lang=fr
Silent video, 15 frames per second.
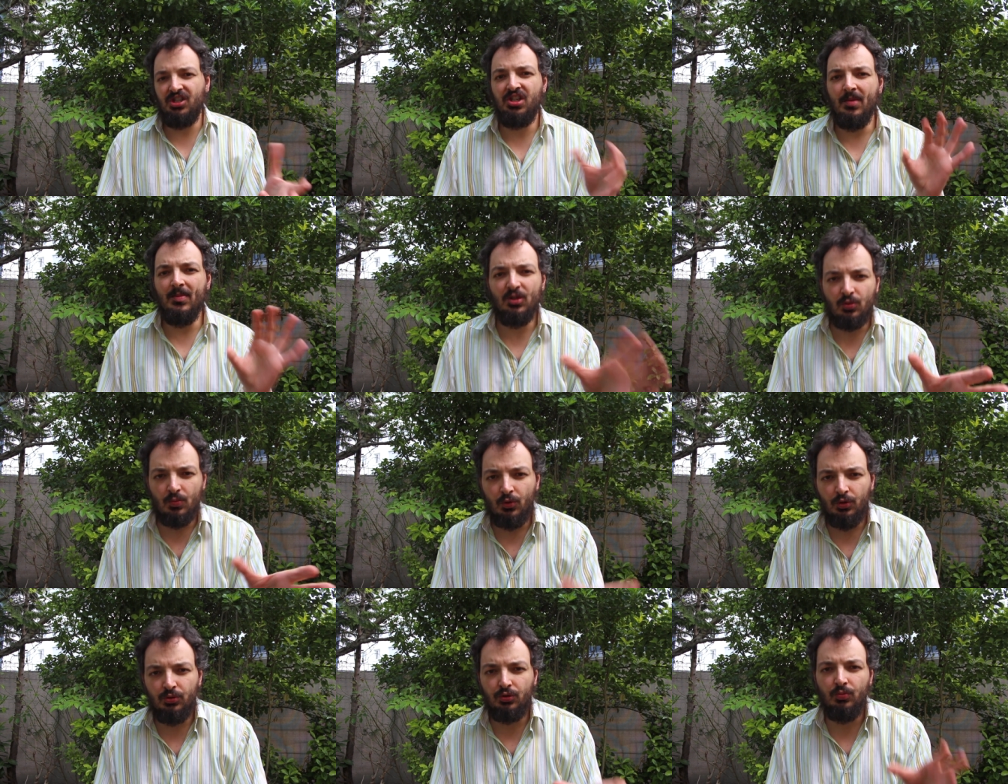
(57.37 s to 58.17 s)
Et Si jamais tu me
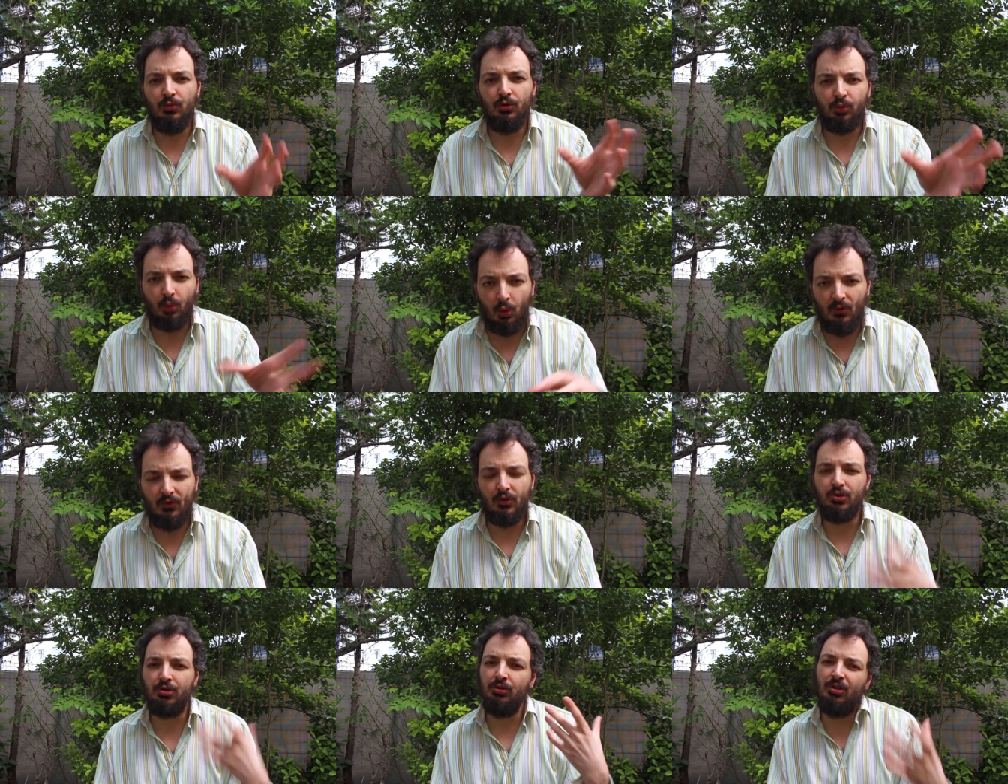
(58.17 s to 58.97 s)
le,
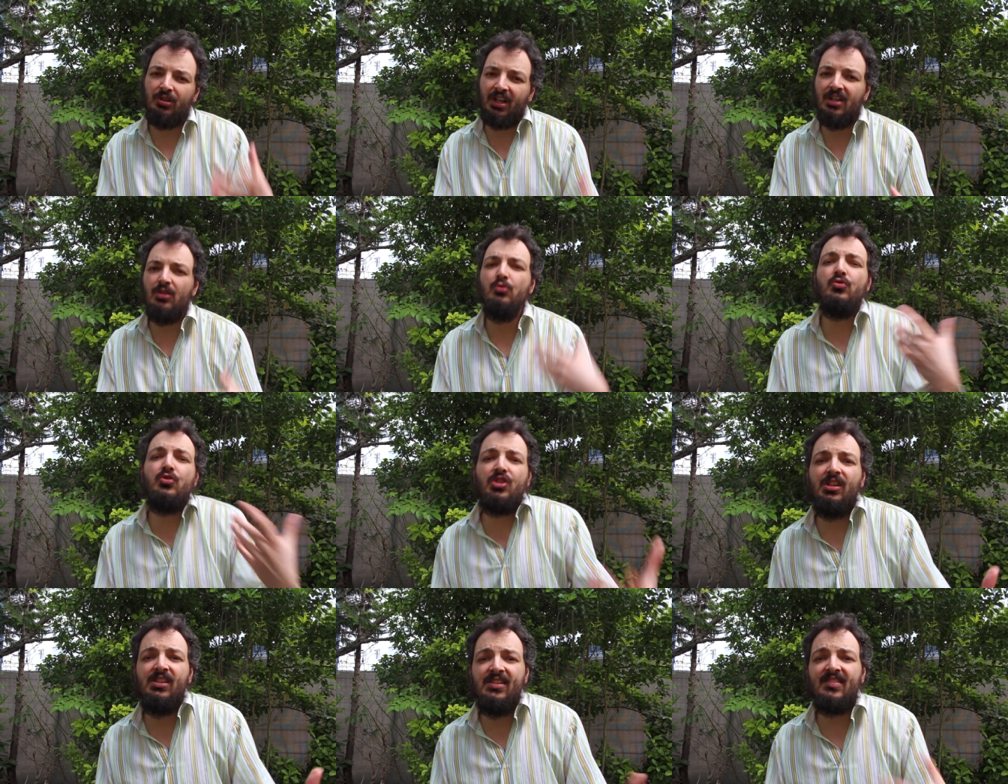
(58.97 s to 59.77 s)
trouves, je te donnerai une
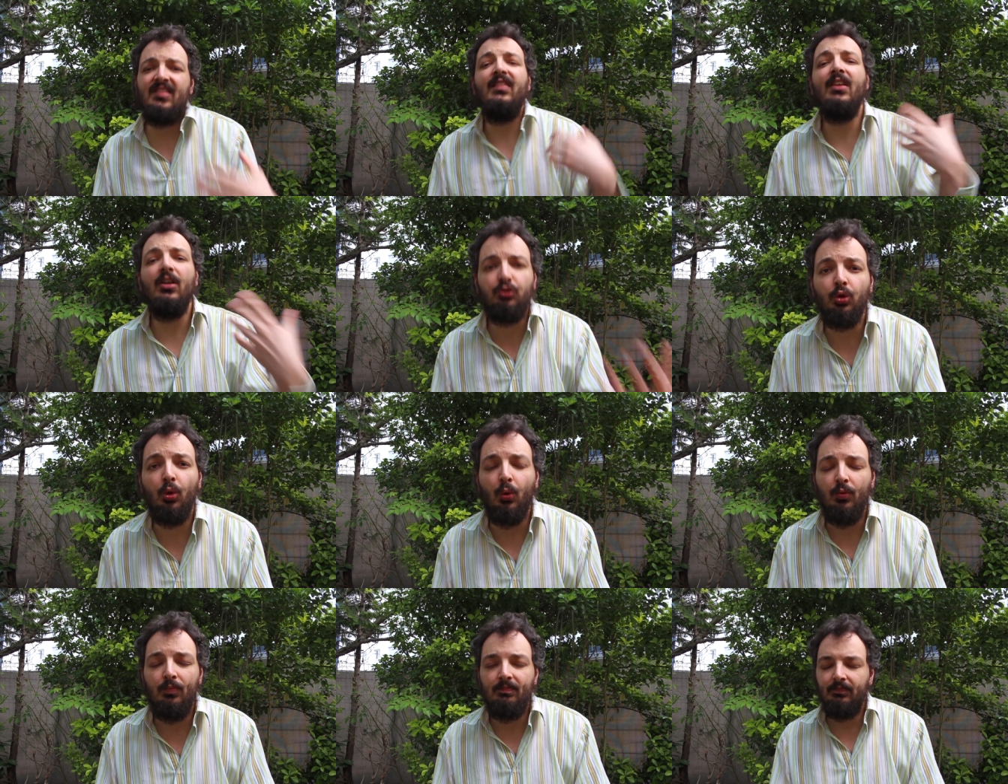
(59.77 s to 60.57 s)
génisse et un
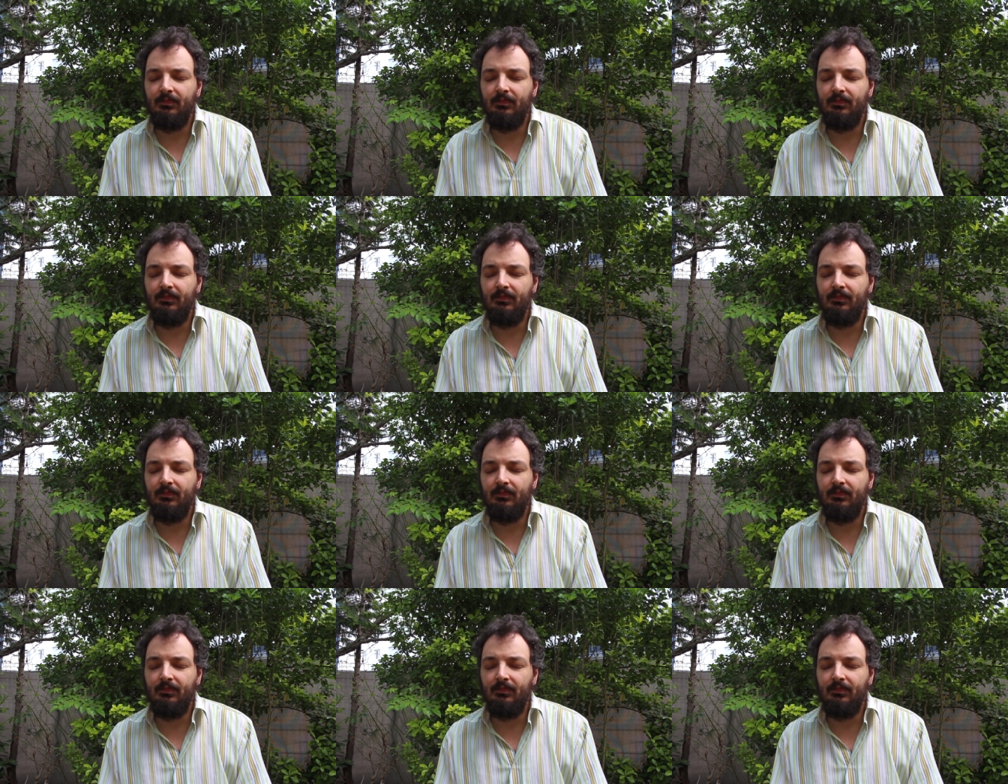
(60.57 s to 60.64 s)
taureau.